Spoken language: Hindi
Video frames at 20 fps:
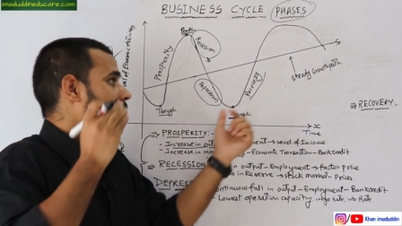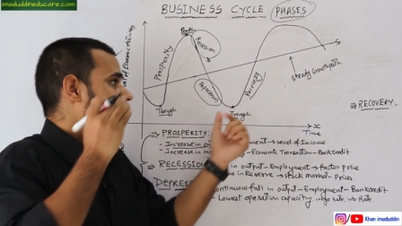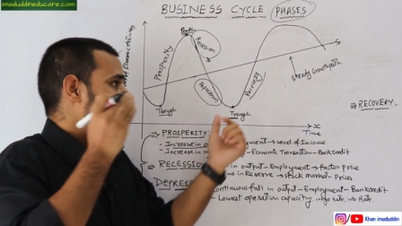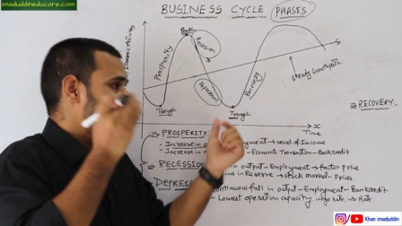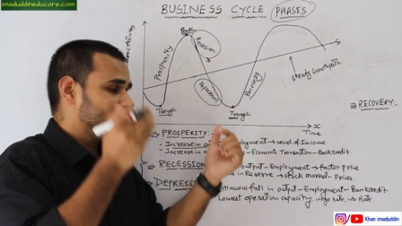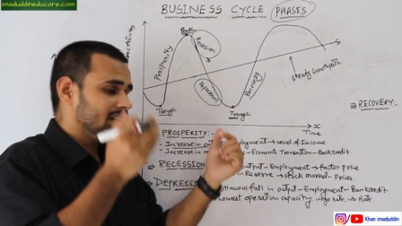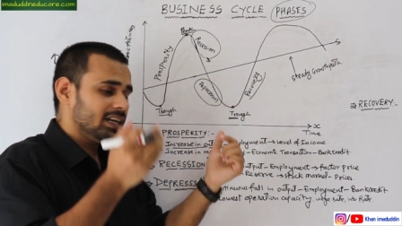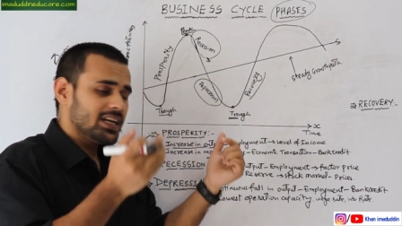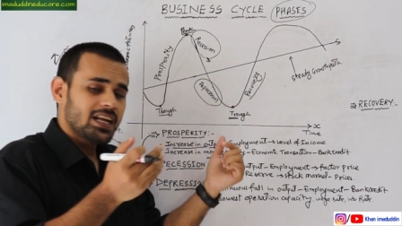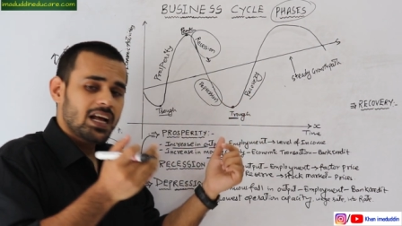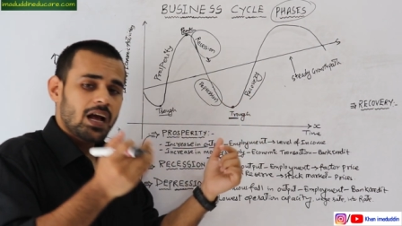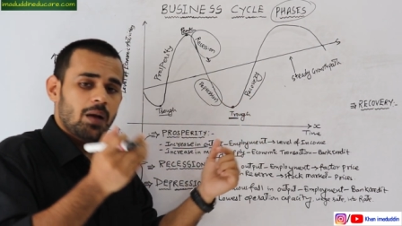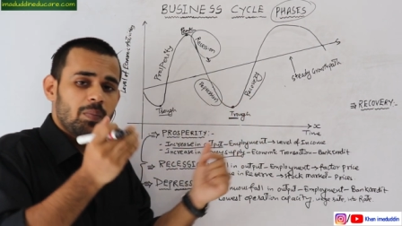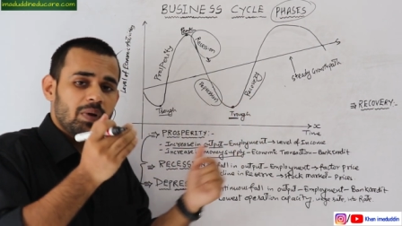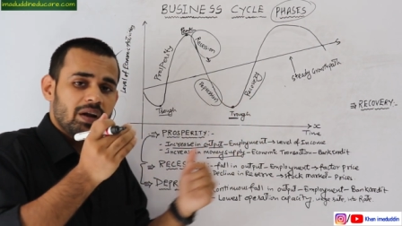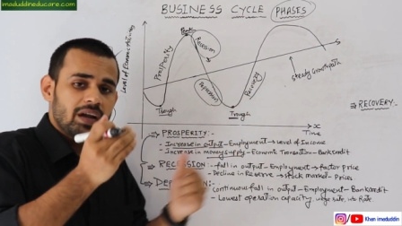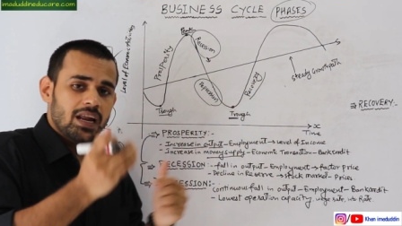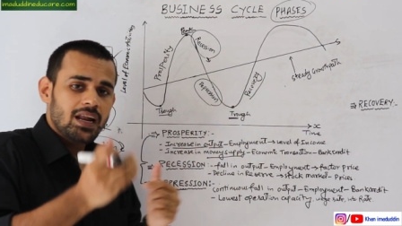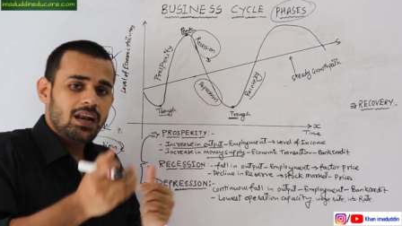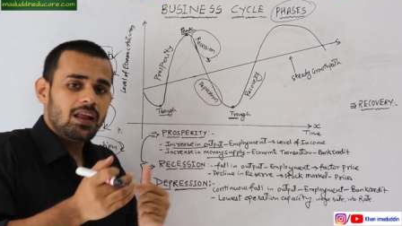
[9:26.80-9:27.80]
मार्जिन
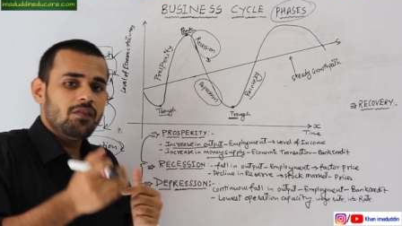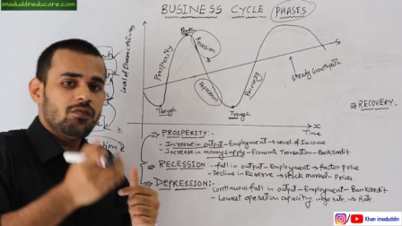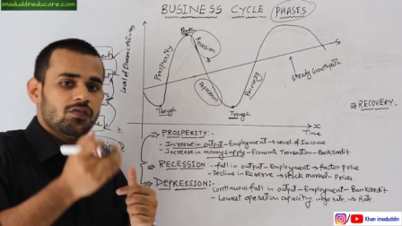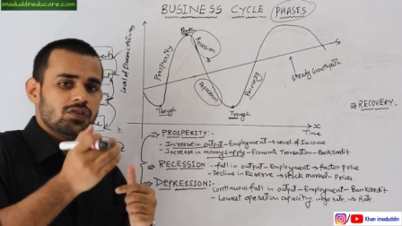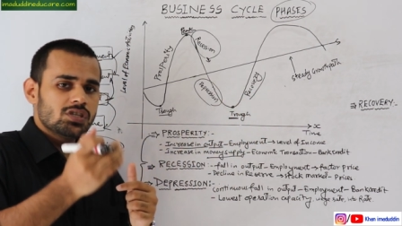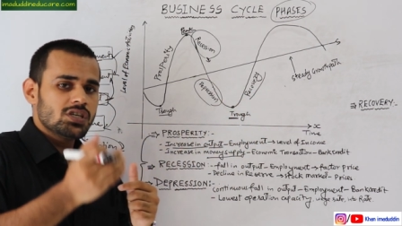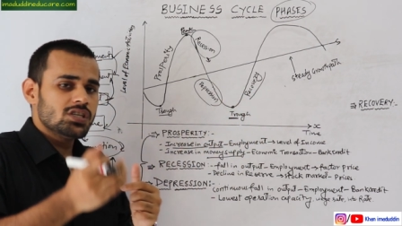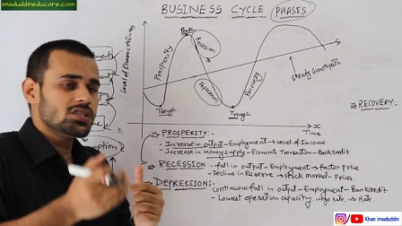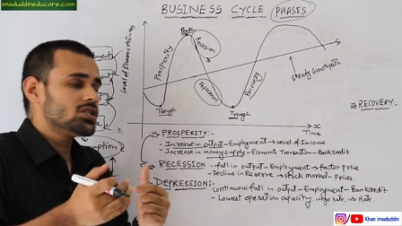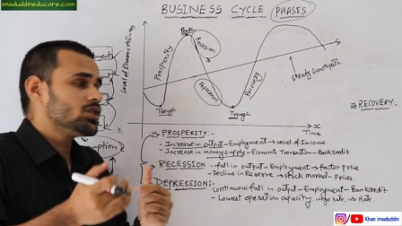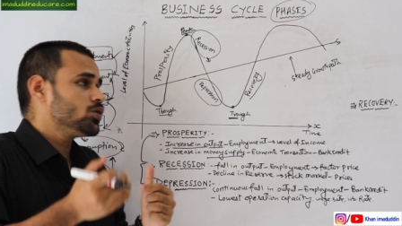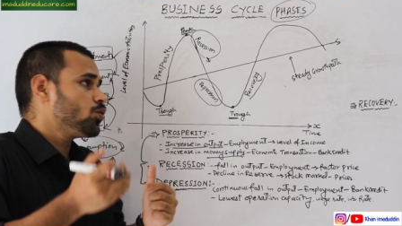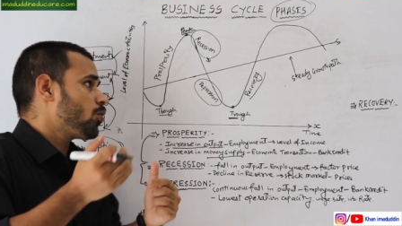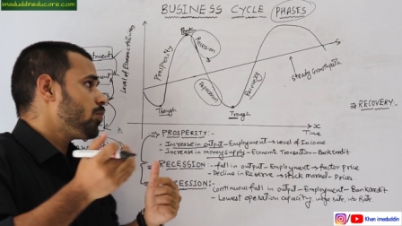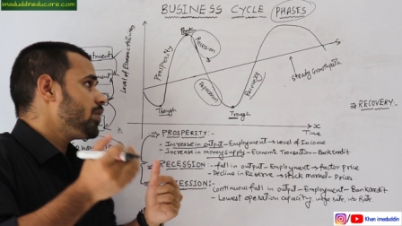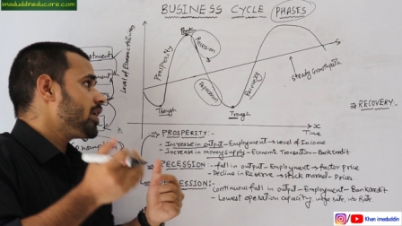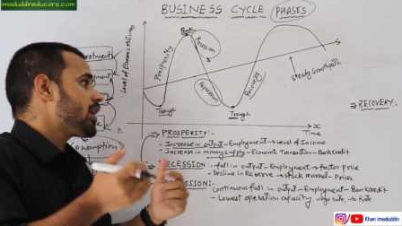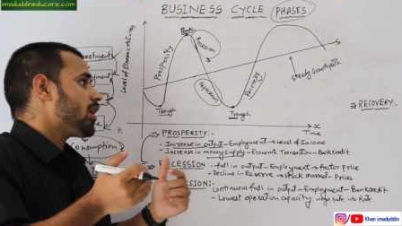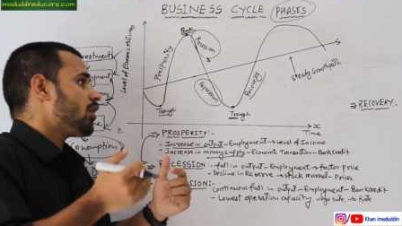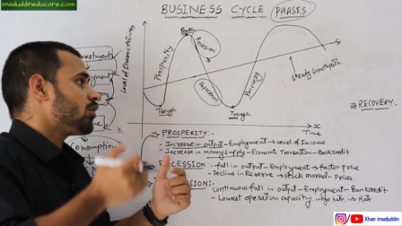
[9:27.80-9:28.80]
कैपिटल इफिशियंसी वो
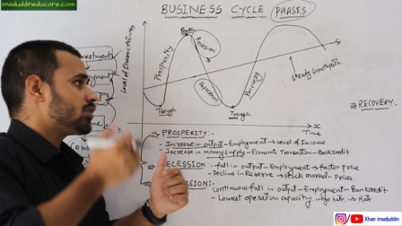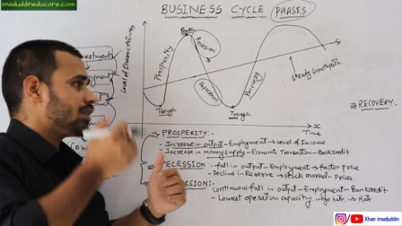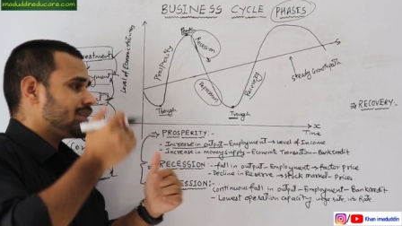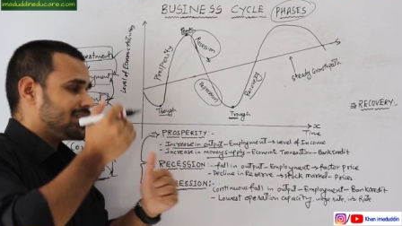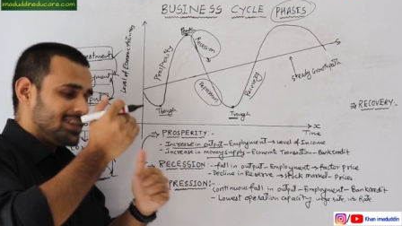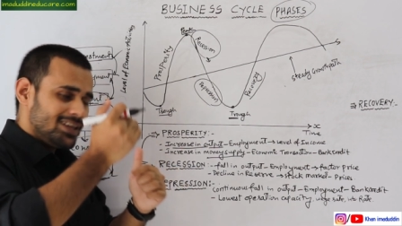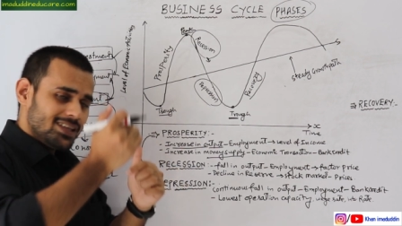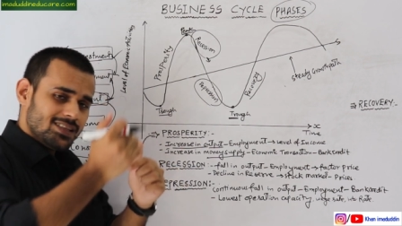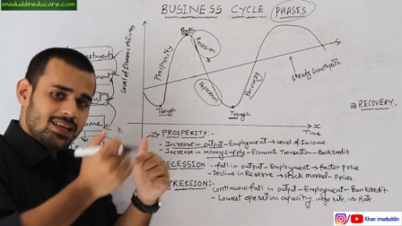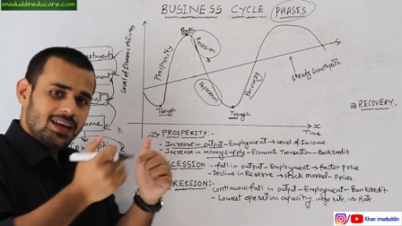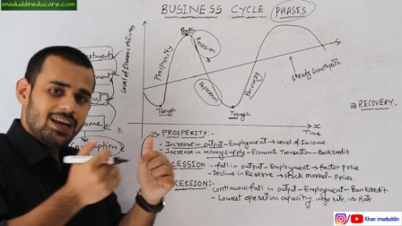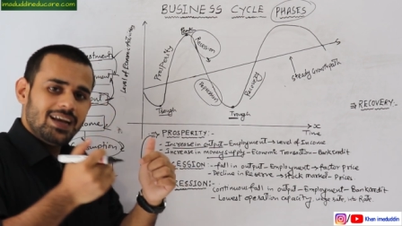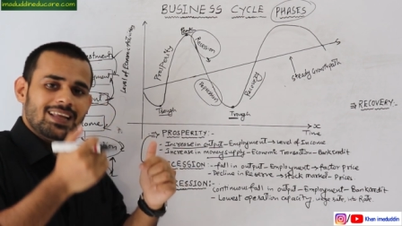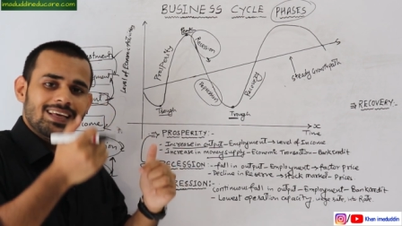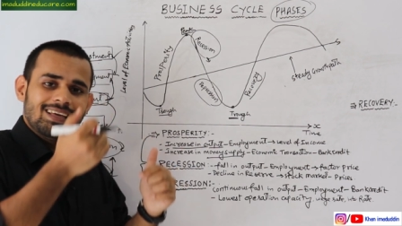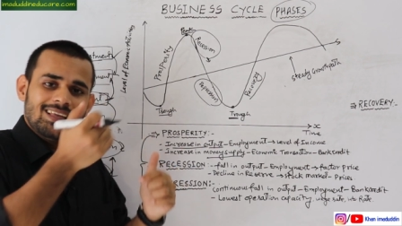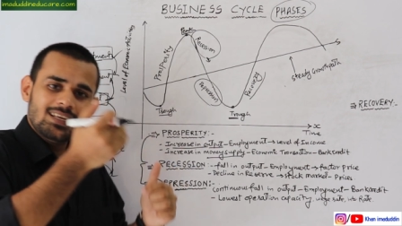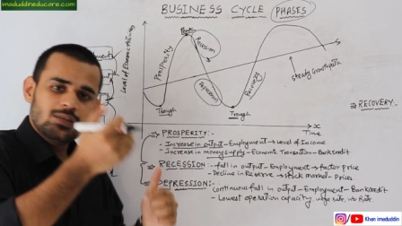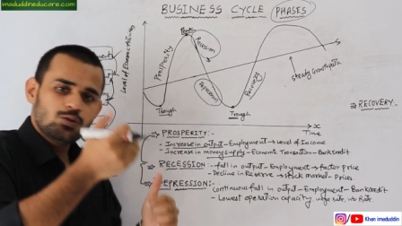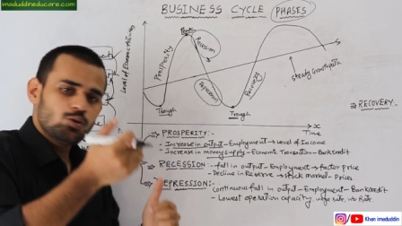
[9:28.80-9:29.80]
भी क्या होता है धीरे धीरे
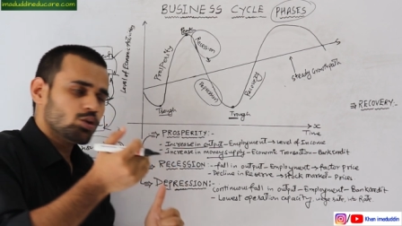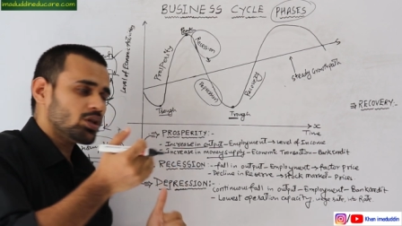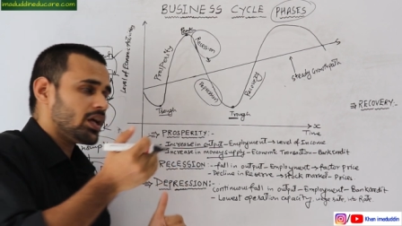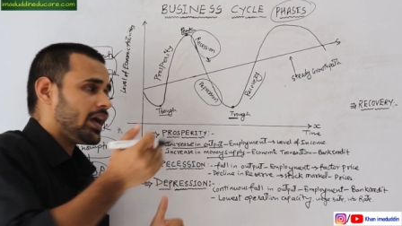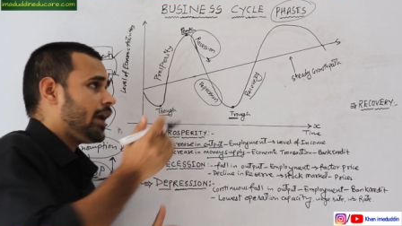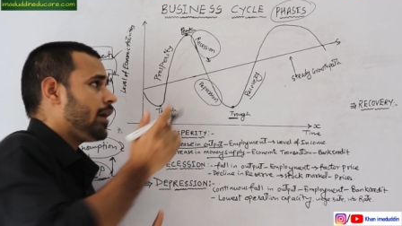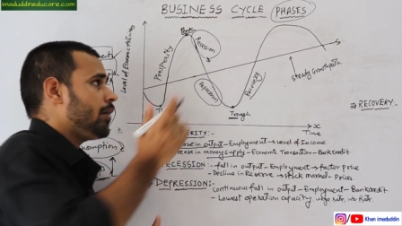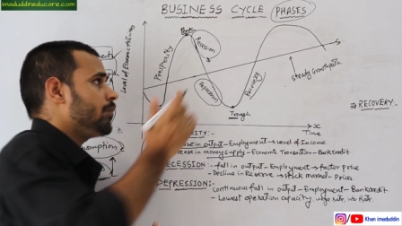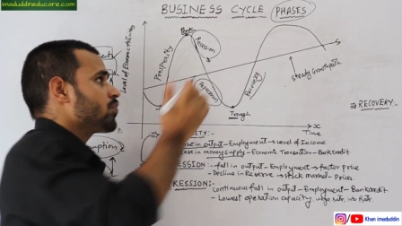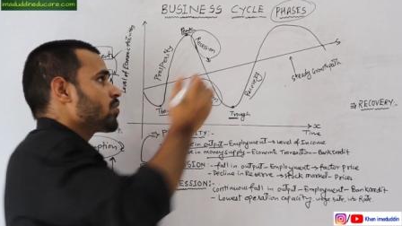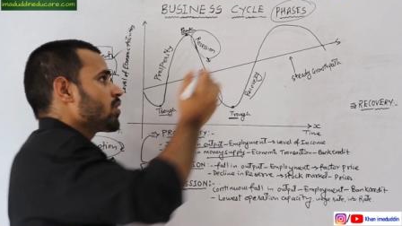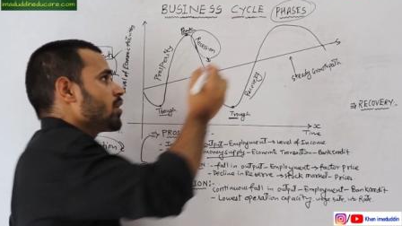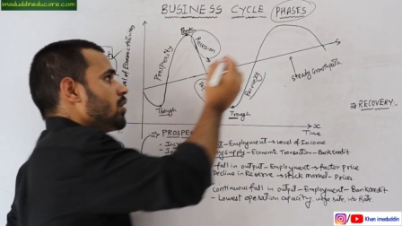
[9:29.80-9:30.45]
इंक्रीज होता है